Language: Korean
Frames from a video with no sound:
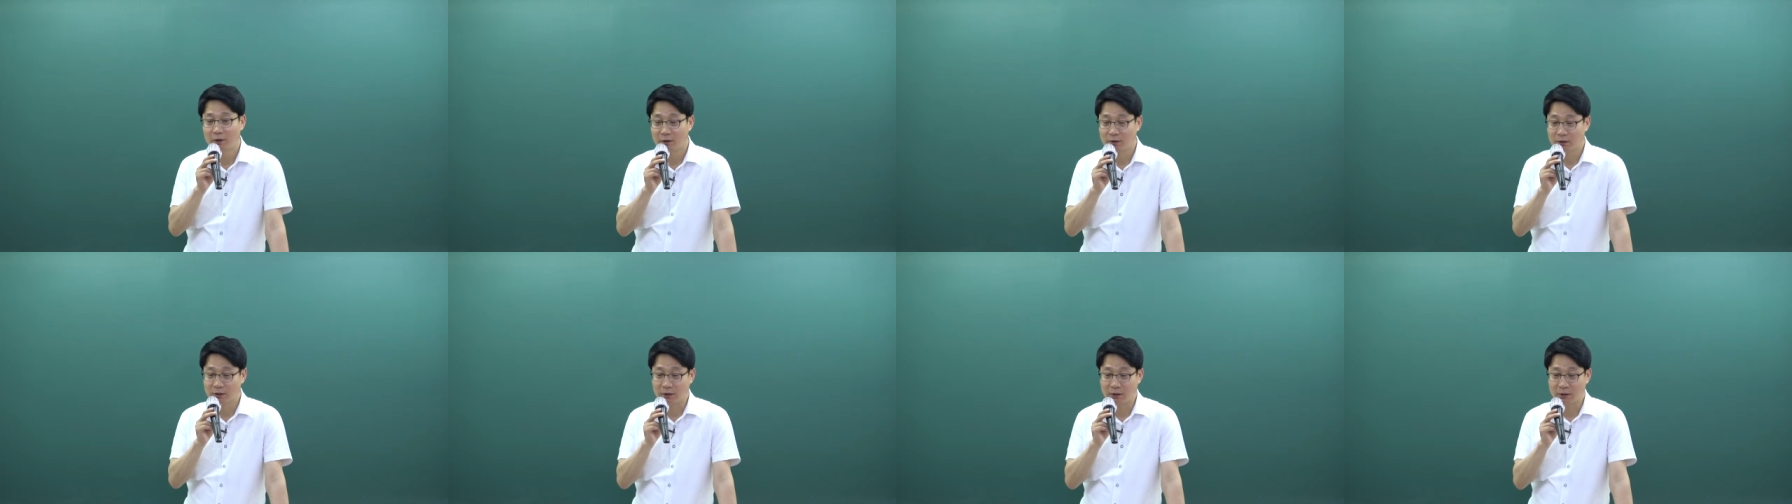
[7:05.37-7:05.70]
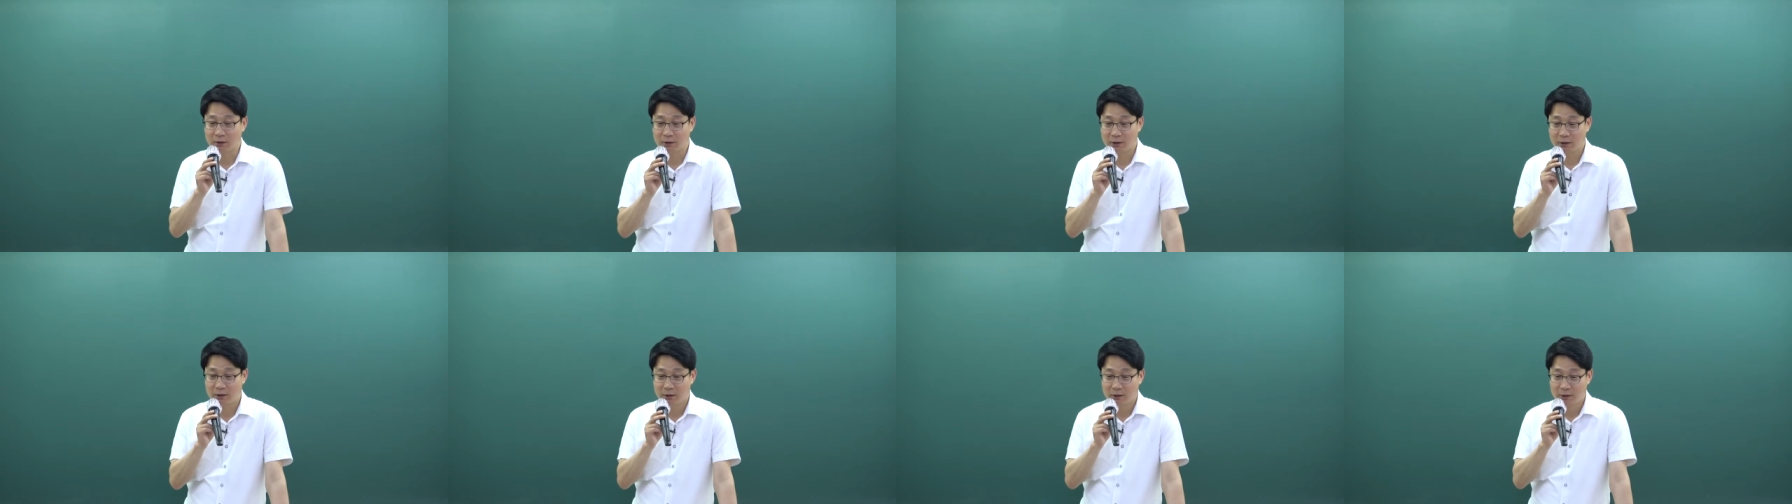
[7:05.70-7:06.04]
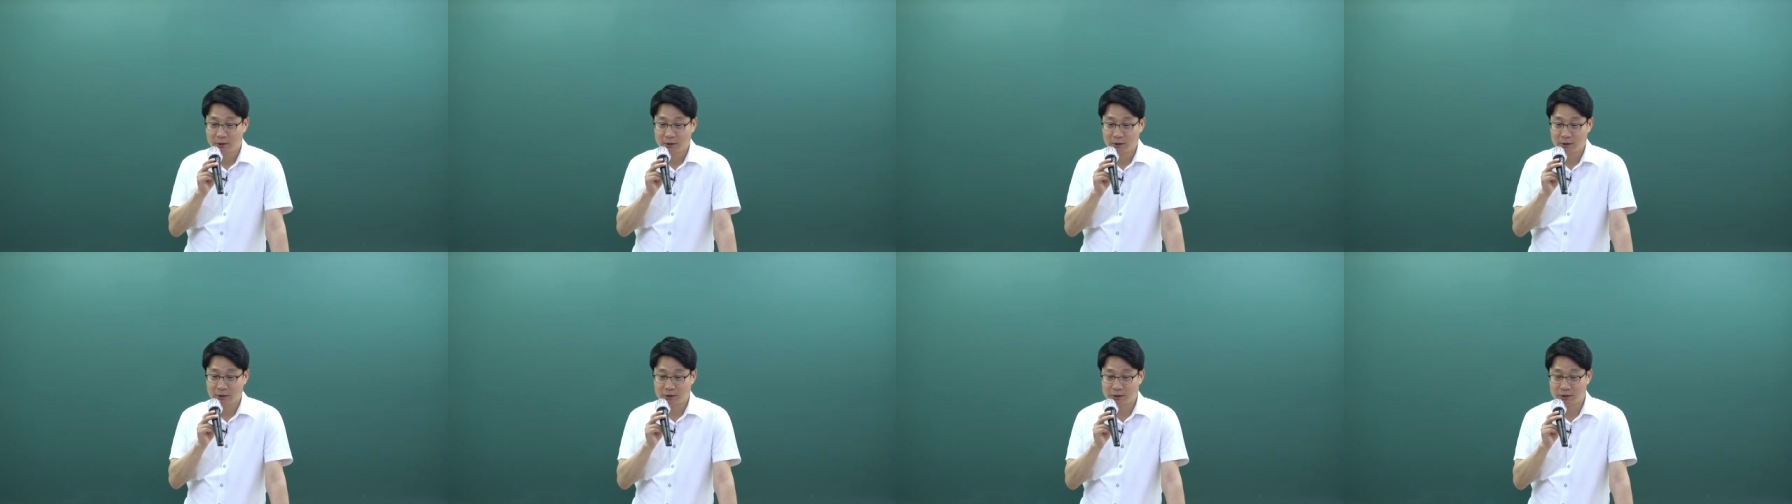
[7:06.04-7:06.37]
자
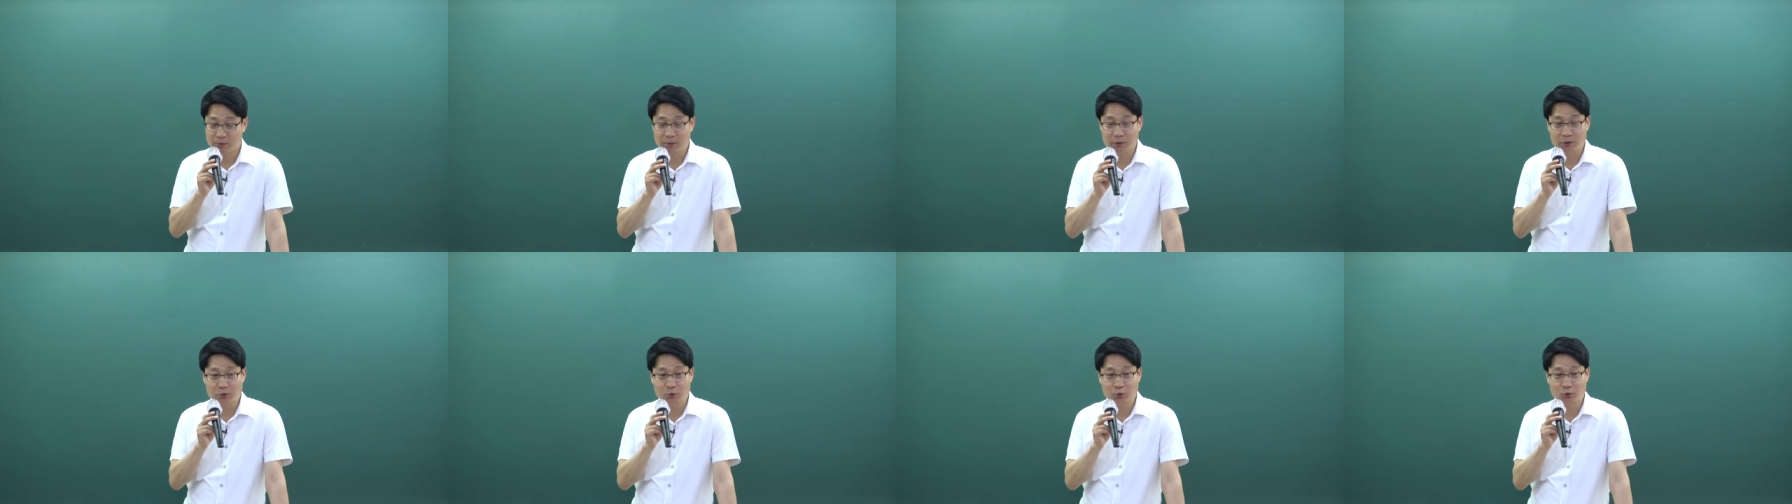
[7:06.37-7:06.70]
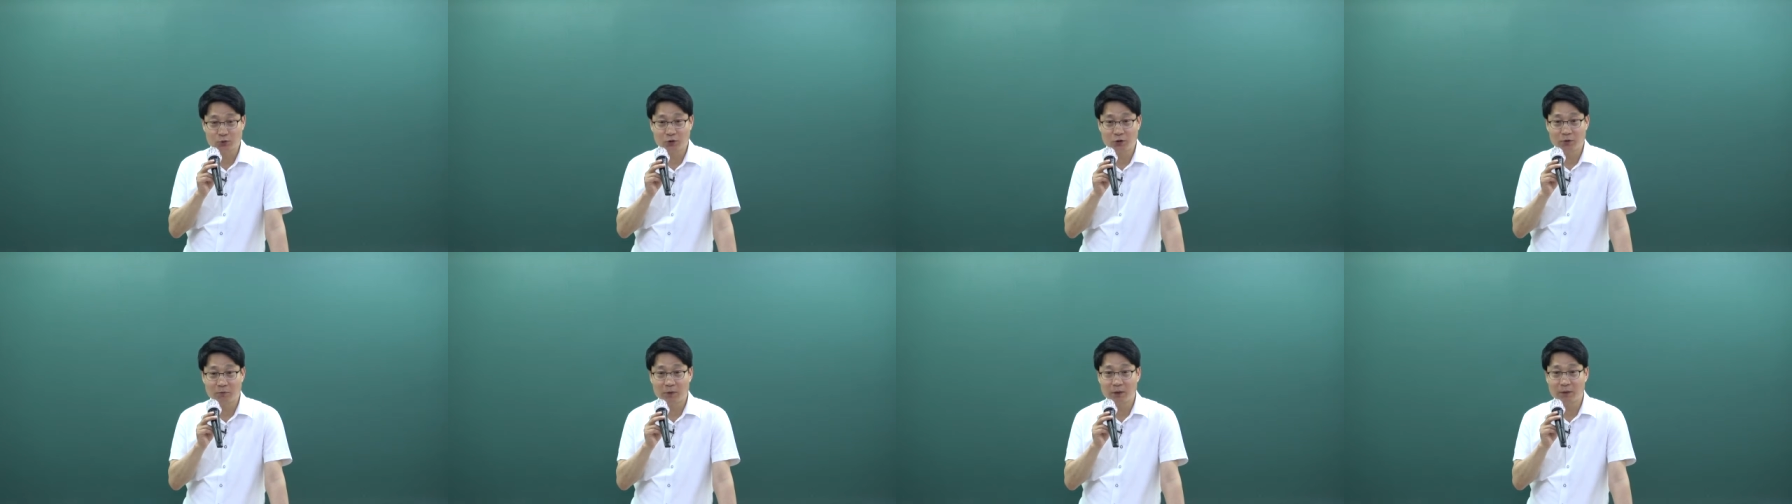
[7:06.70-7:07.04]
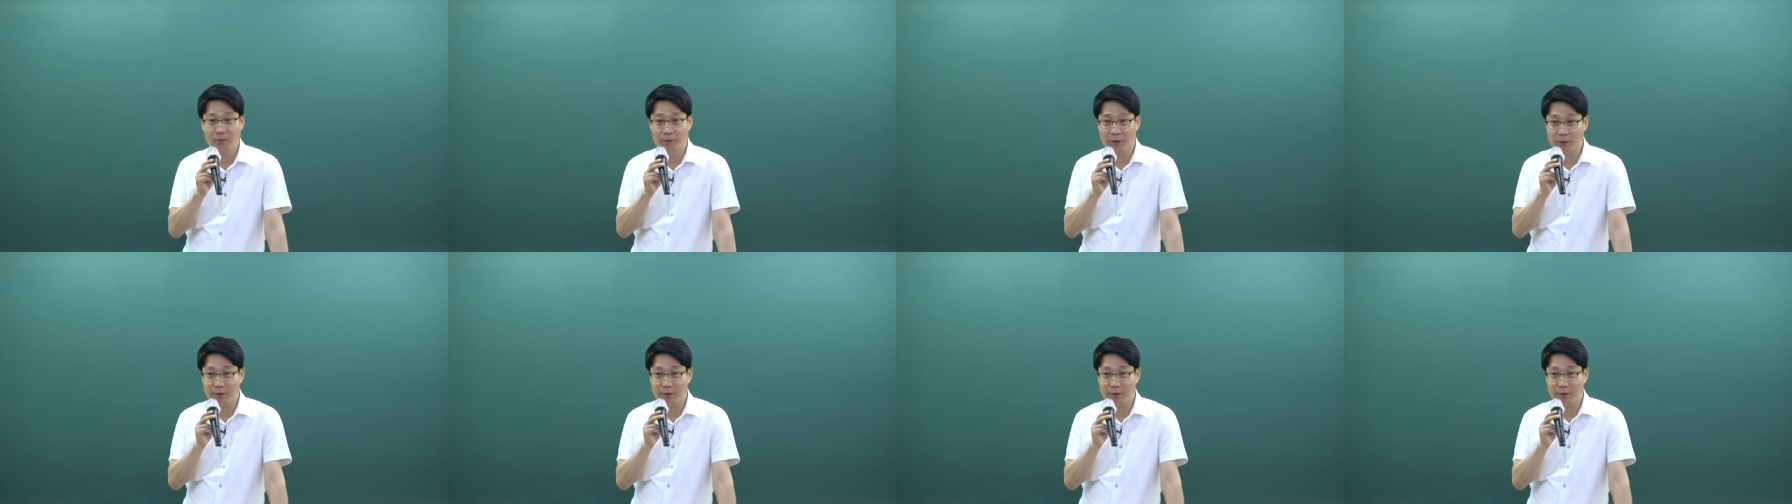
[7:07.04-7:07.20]
지방소득세 얼마?